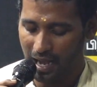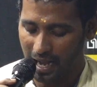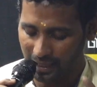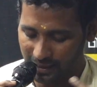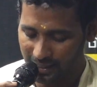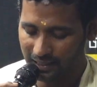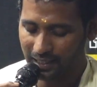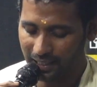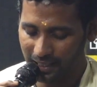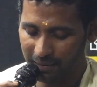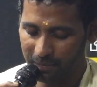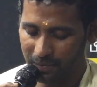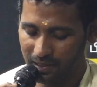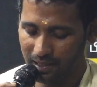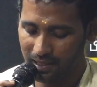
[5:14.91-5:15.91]
அந்த
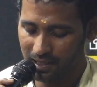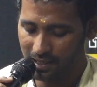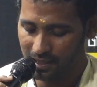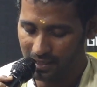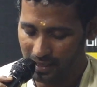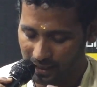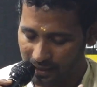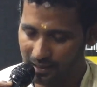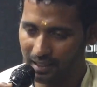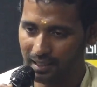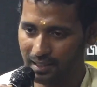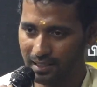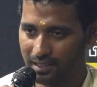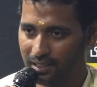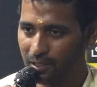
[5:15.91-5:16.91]
தலைப்புக்கு அந்த
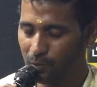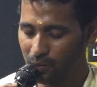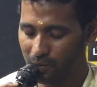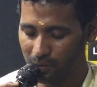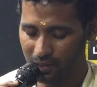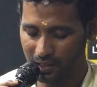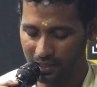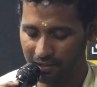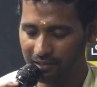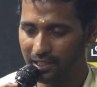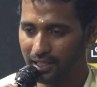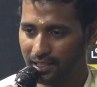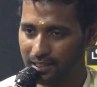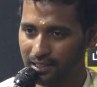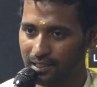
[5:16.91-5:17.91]
சிறுவன் ஒரு
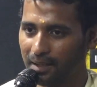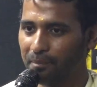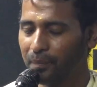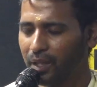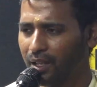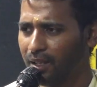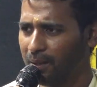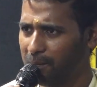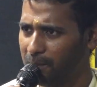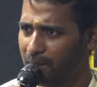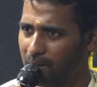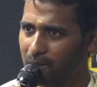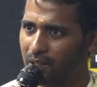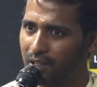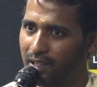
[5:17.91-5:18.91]
கவிதை எழுதுகிறான்
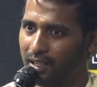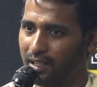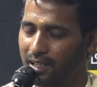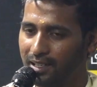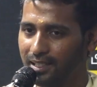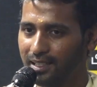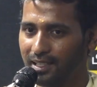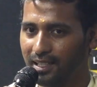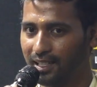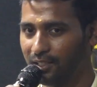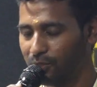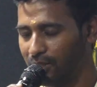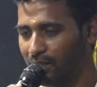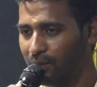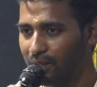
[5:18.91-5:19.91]
பரவாயில்லையே
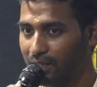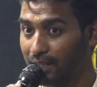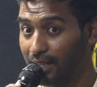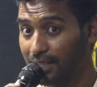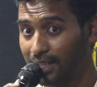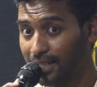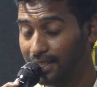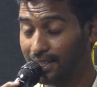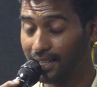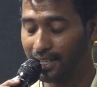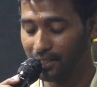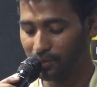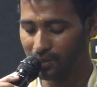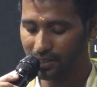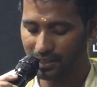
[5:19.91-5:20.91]
எழுதிட்டேன்னு சொல்லி அவங்க நல்லா
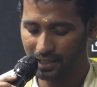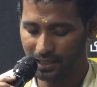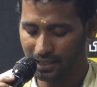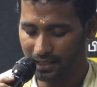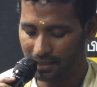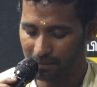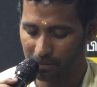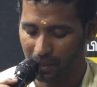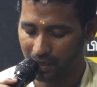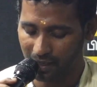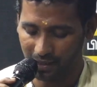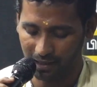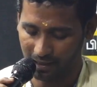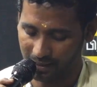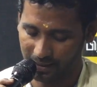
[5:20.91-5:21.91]
எழுதியிருக்கேன்னு சொல்லிட்டு நல்லா
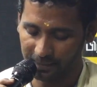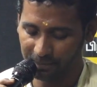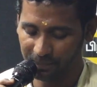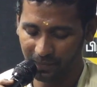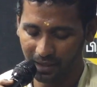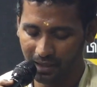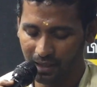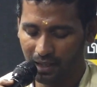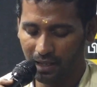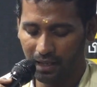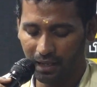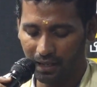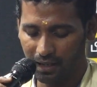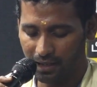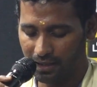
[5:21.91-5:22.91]
பாராட்டுறாங்க
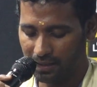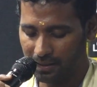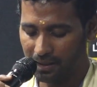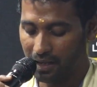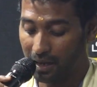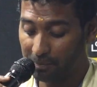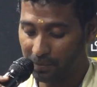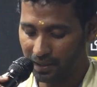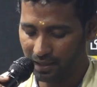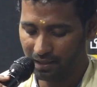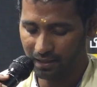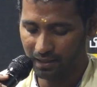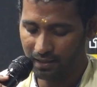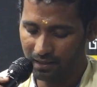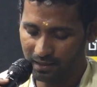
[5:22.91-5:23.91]

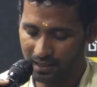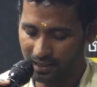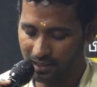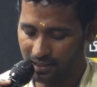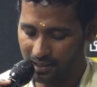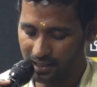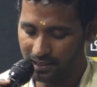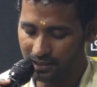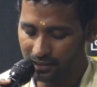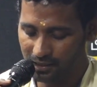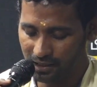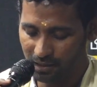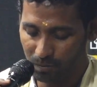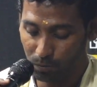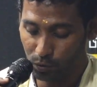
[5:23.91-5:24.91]
அப்படித்தான் தன்
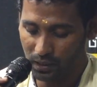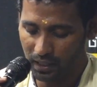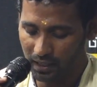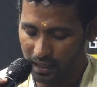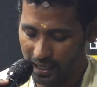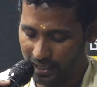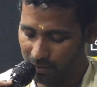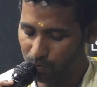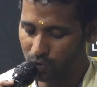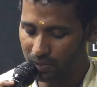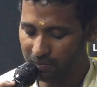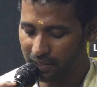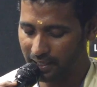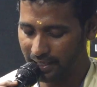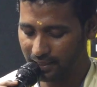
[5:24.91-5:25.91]
எழுத்தின் முதல்
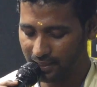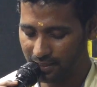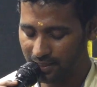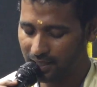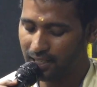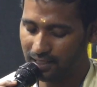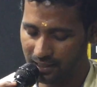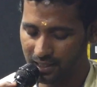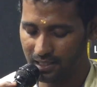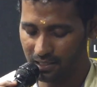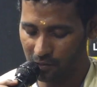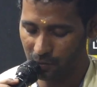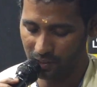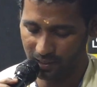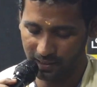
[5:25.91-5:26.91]
அறிமுகம் கிடைத்தது அந்த
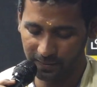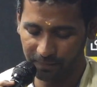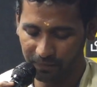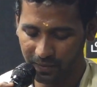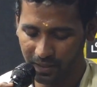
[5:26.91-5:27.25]
சிறுவனுக்கு